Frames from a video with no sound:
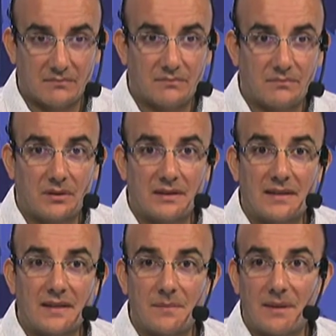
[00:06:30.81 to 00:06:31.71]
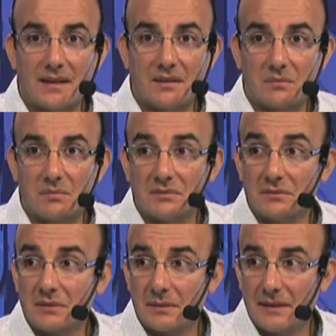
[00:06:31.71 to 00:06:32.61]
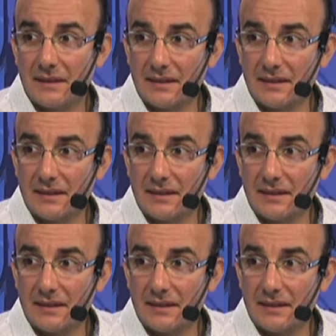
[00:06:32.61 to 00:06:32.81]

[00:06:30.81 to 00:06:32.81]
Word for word: ¿Por qué te estás separando? Pues no sabía ni.